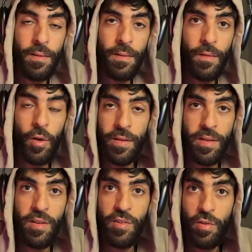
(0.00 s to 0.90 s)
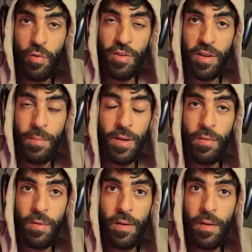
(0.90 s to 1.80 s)
نور الدين جاتو 20
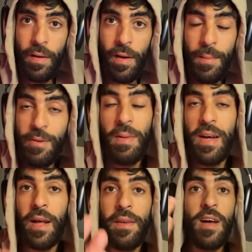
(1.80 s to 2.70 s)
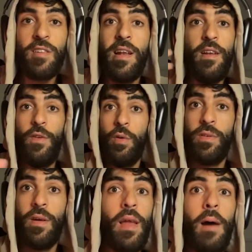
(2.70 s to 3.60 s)
مليون حنا مثلا ما هضرناش على
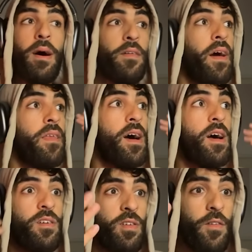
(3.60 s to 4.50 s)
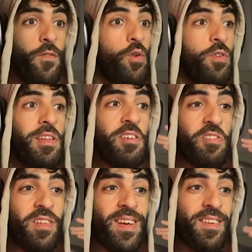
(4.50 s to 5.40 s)
الفلوس حنا ما هضرناش على الفلوس اللي
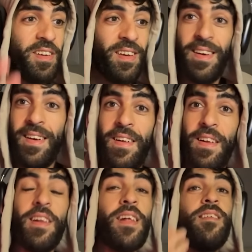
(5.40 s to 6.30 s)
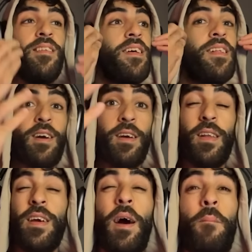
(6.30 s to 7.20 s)
جديتي الله يزيدك
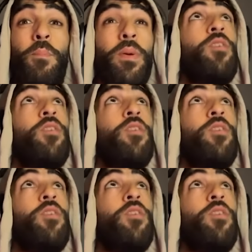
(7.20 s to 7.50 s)
الله يا ربي